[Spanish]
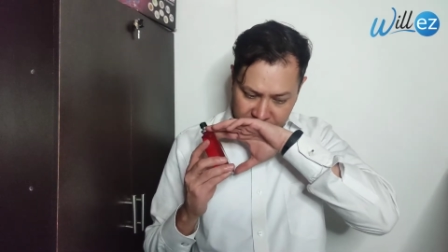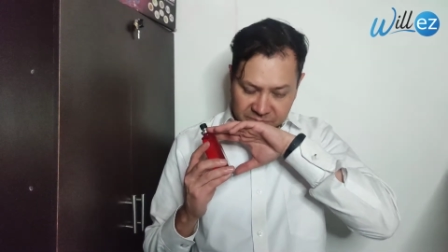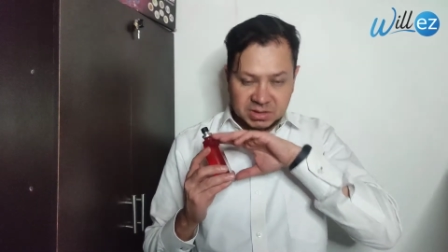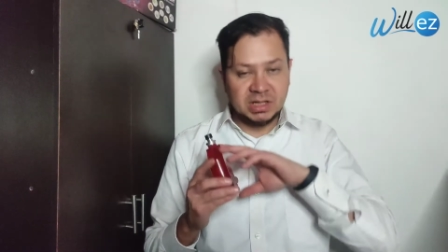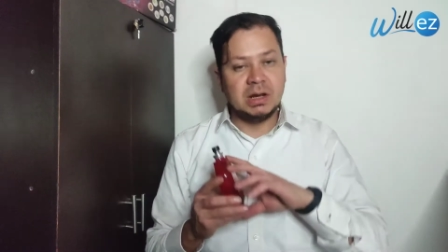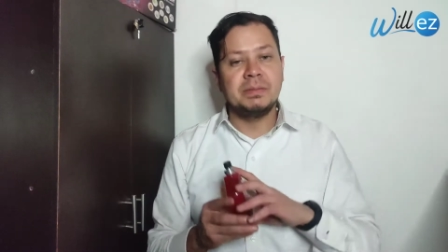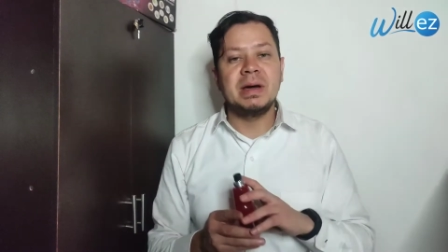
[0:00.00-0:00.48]

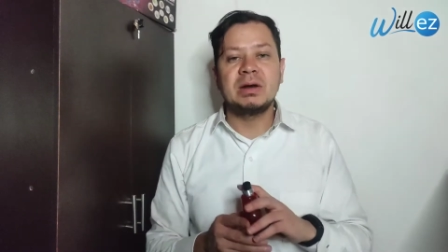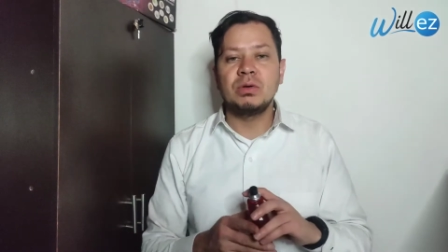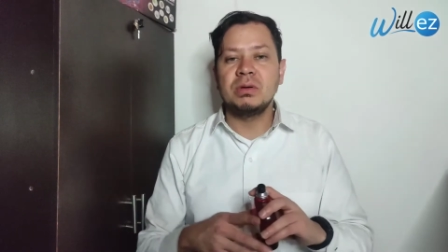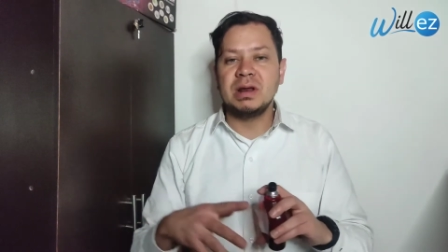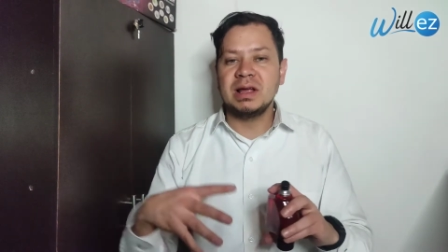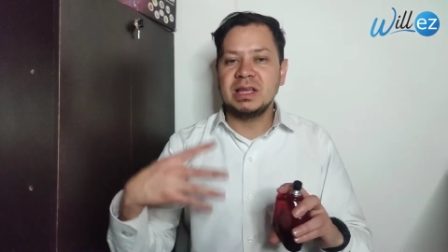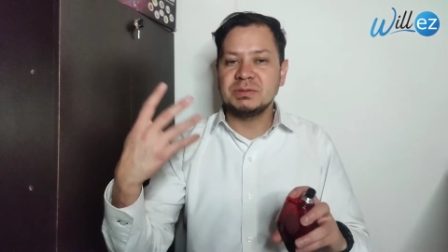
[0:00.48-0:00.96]
Sin embargo,
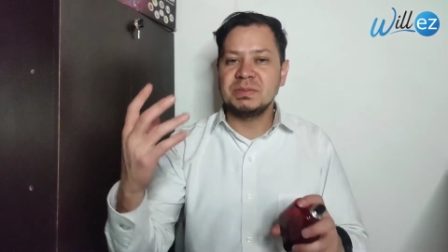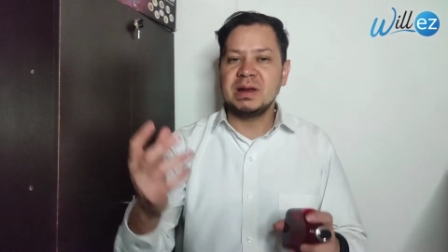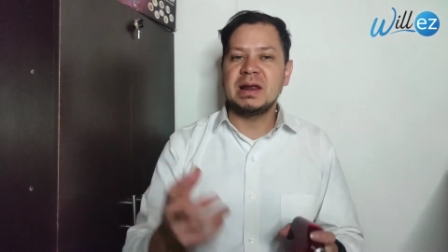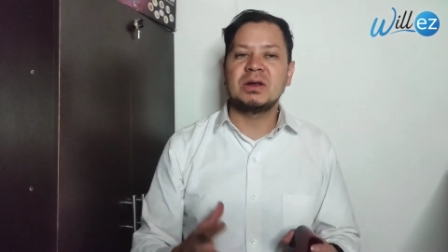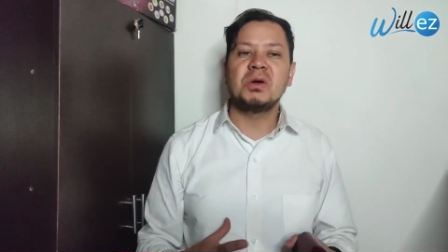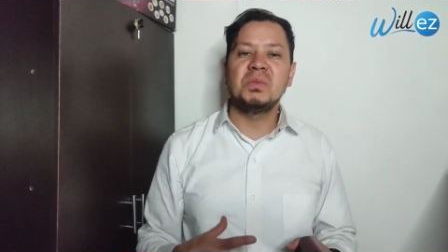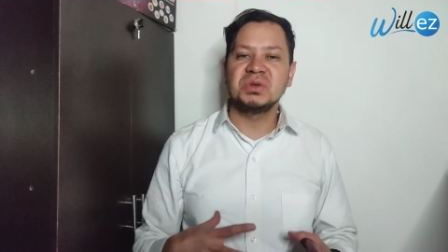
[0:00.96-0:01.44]
habrá que
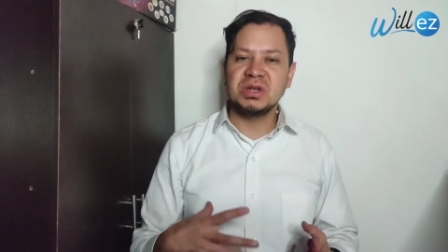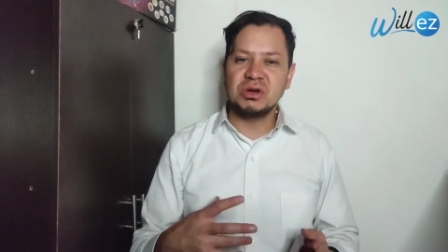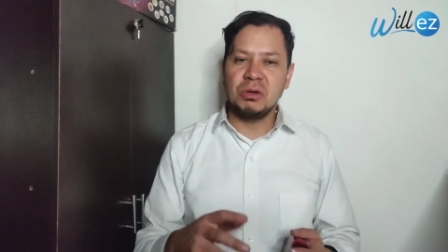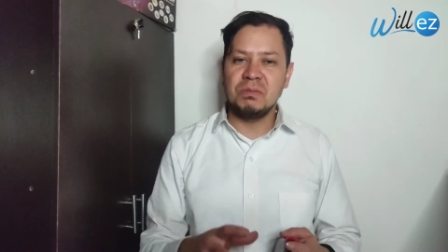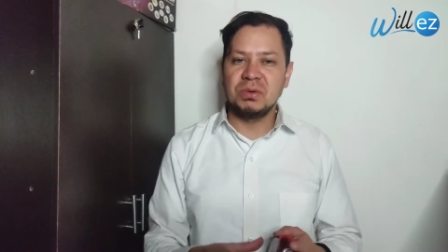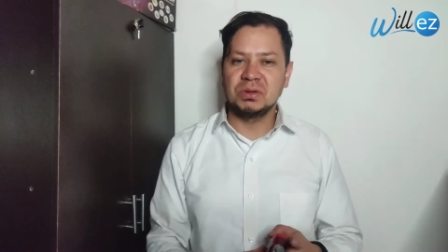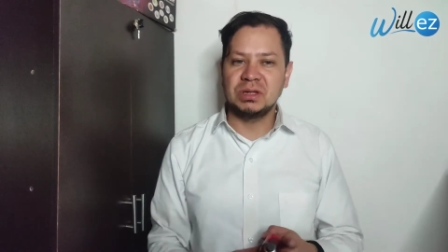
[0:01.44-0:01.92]
esperar cómo se
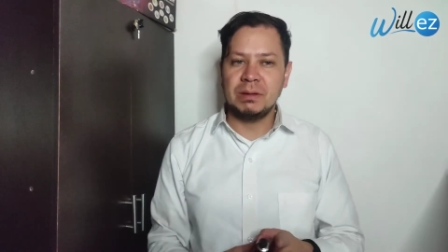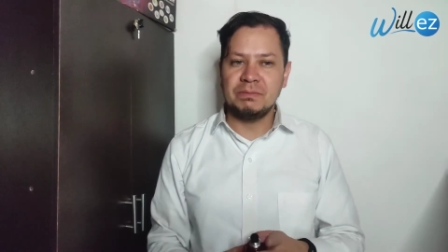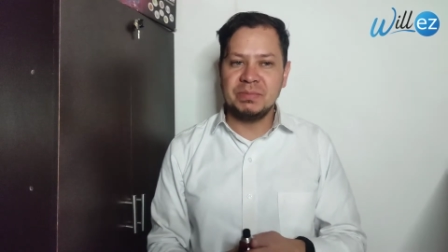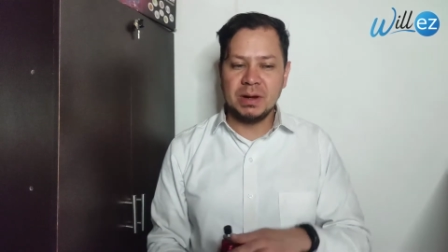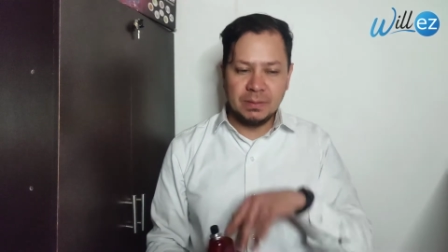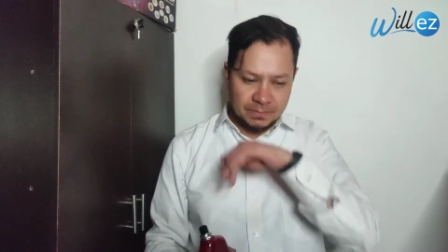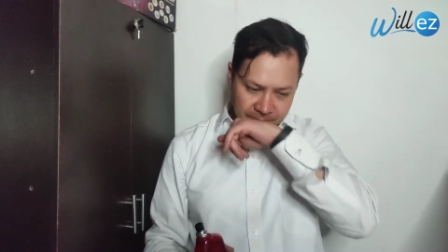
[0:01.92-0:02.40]
comporta en
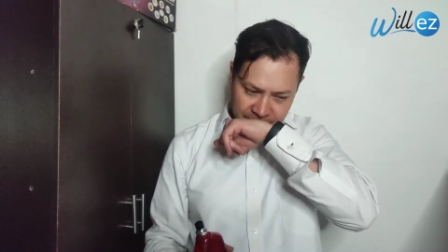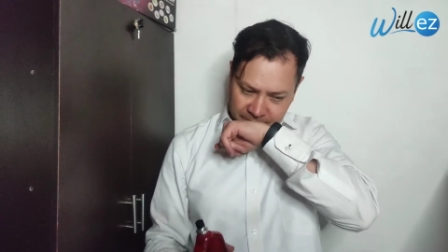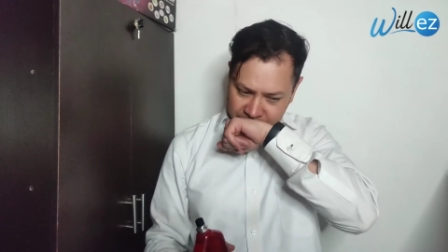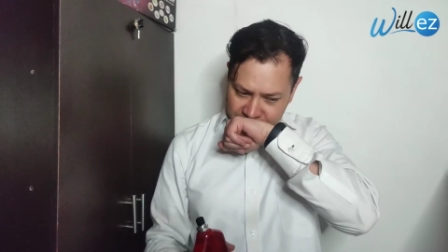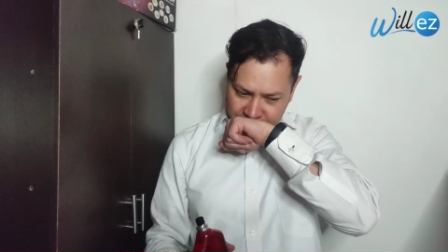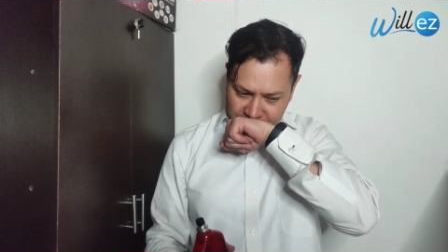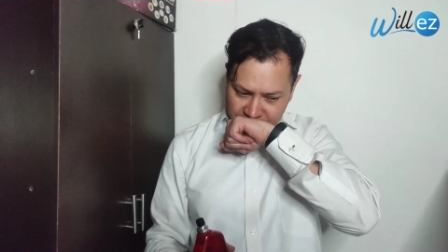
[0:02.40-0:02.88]
piel.
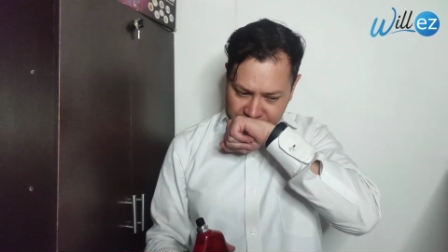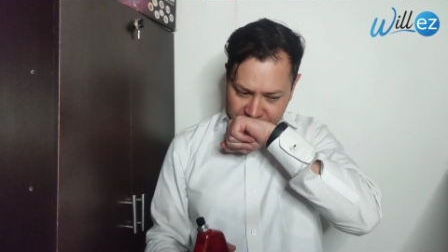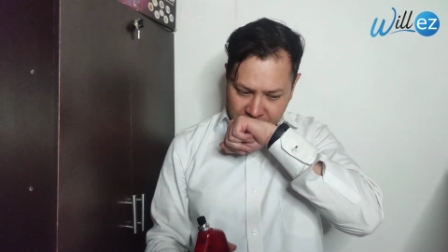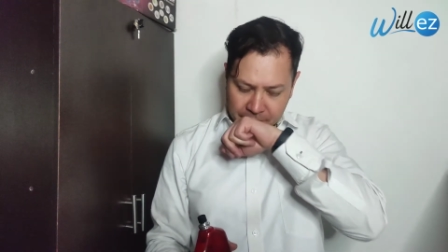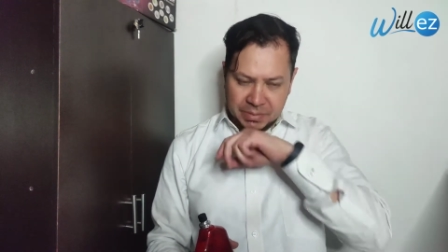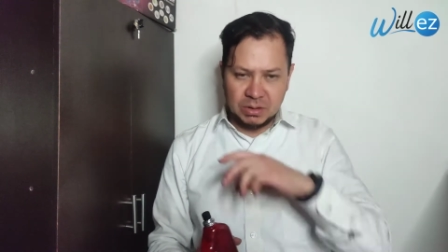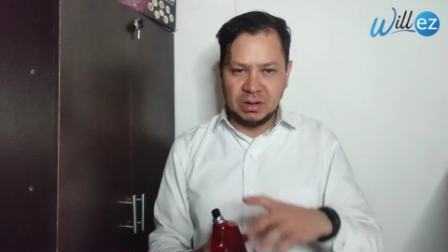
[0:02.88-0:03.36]

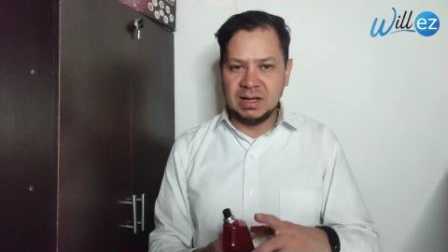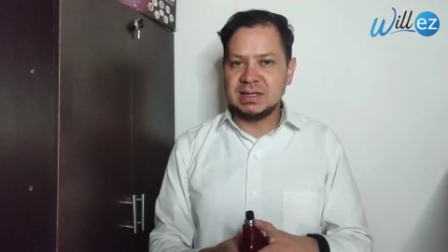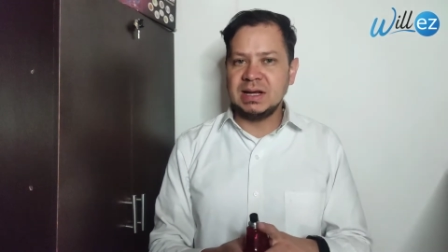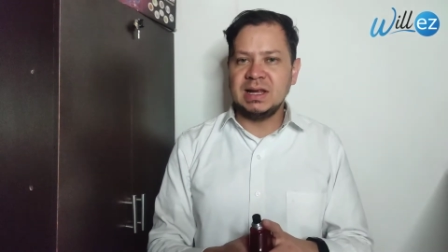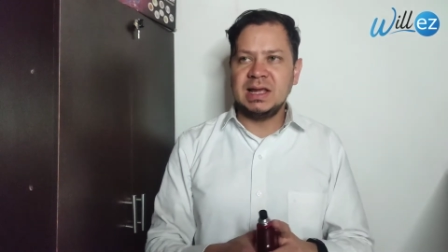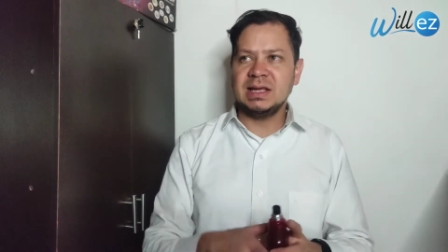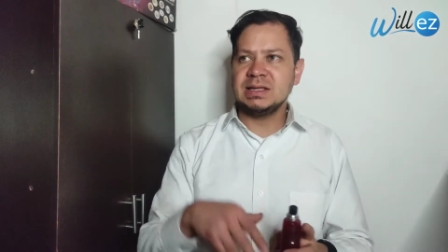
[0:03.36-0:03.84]
Pero la
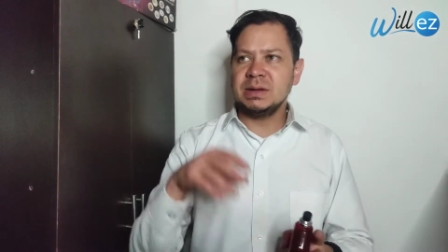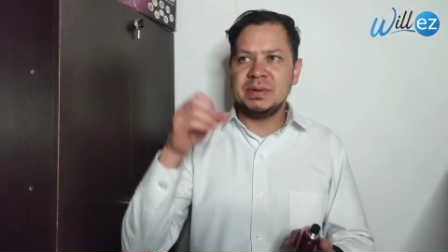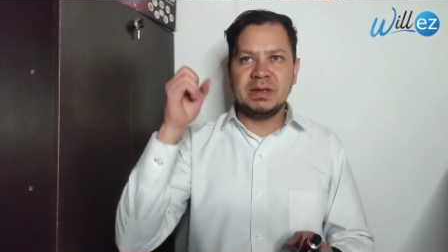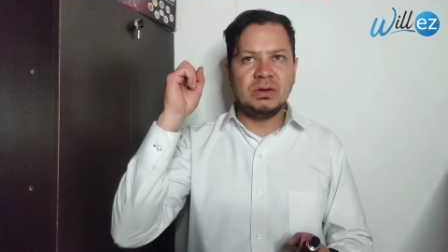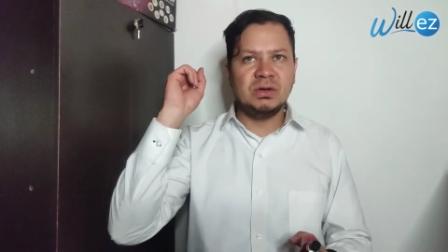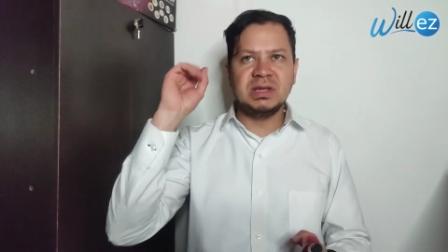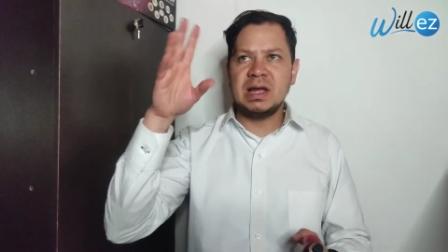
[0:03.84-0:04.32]
salida se
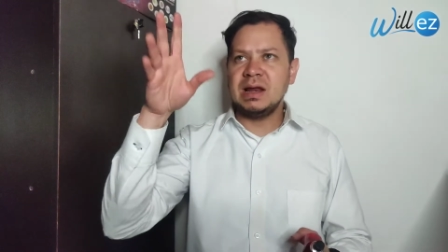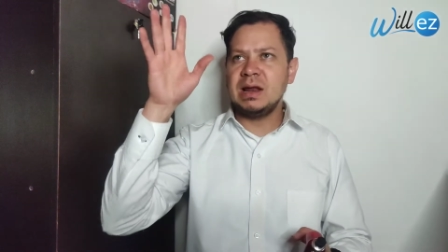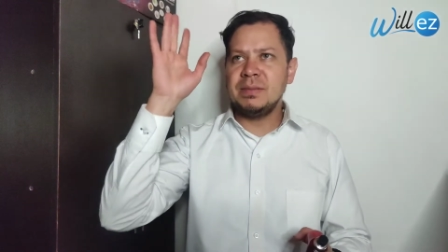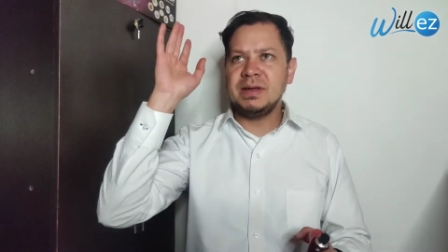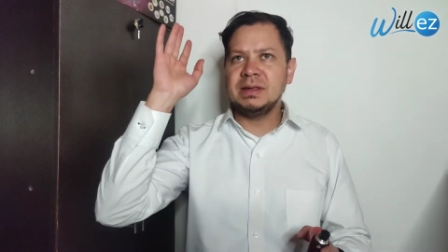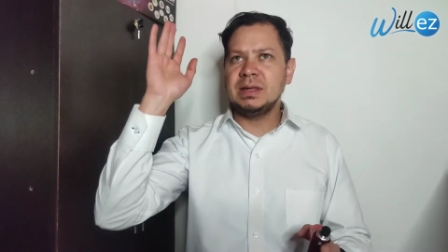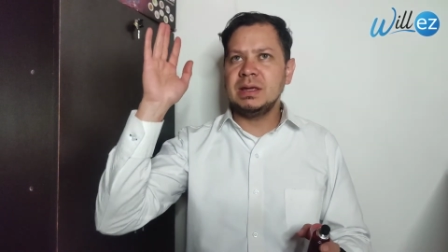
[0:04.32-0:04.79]
vino ya
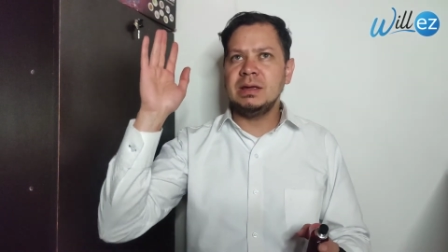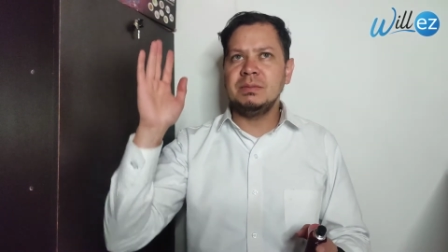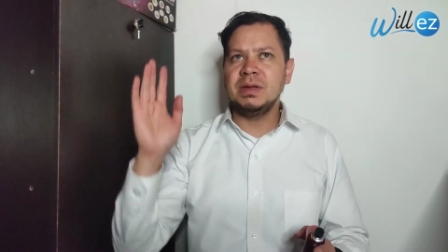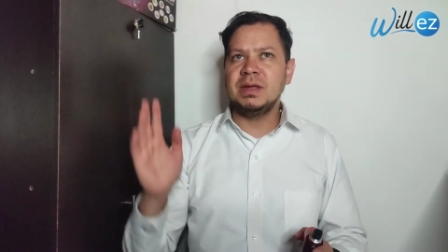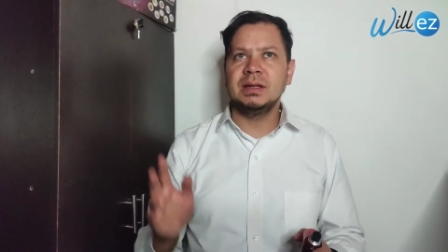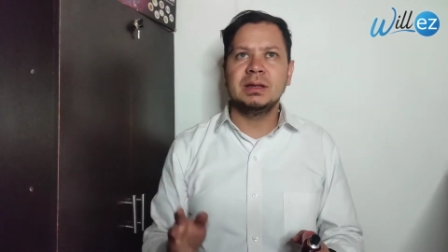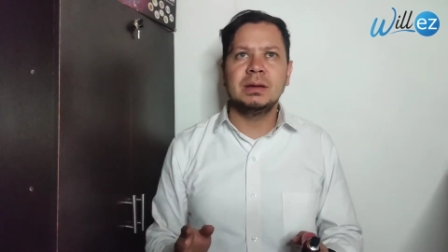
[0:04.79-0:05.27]
realmente,
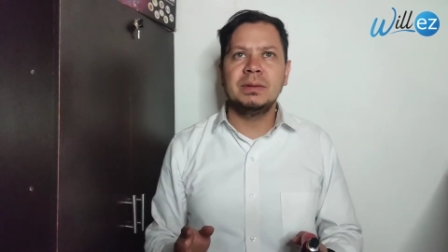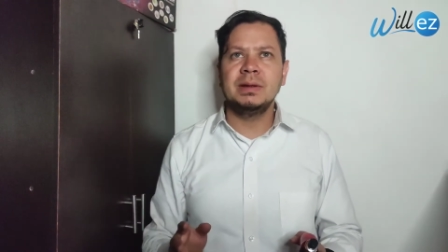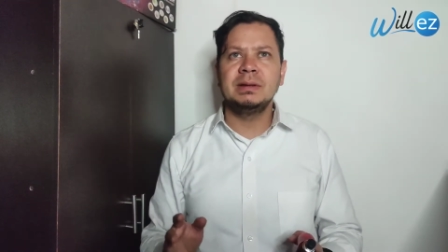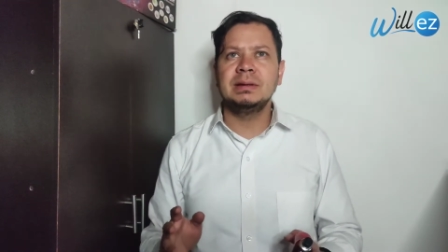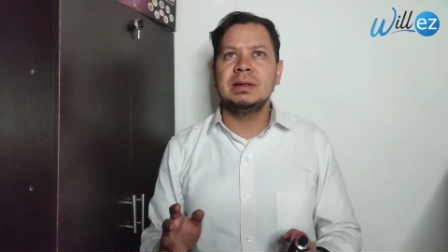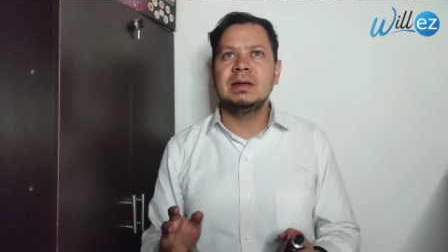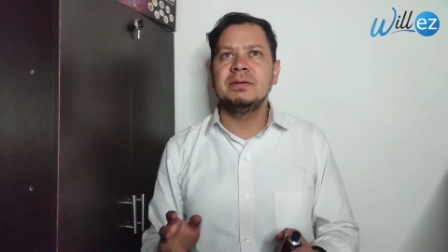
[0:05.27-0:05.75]

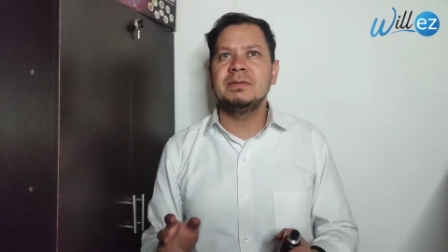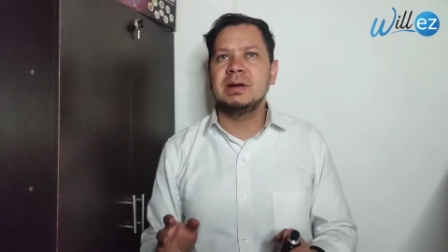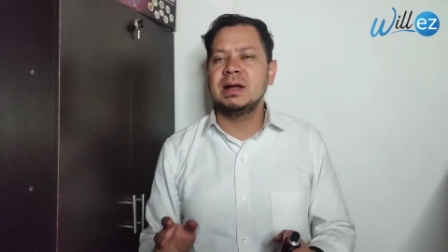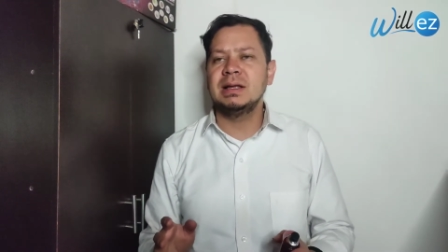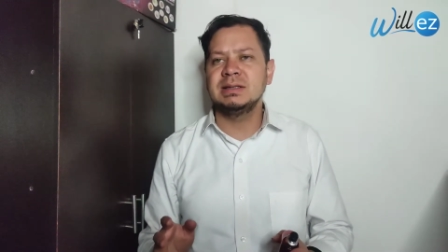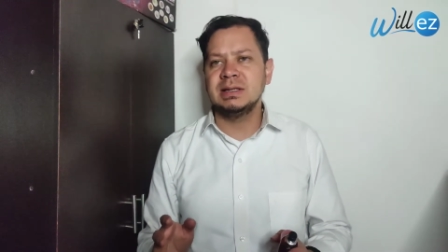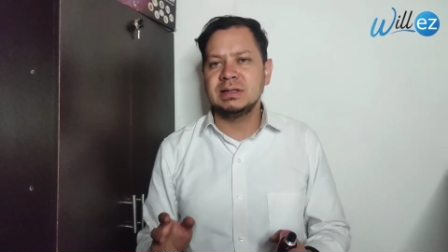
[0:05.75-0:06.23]
inmediatamente
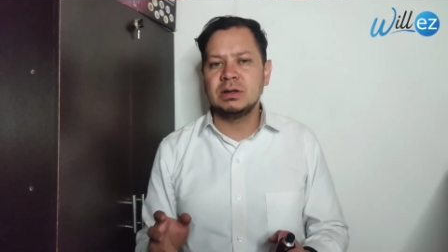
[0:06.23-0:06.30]
fragancias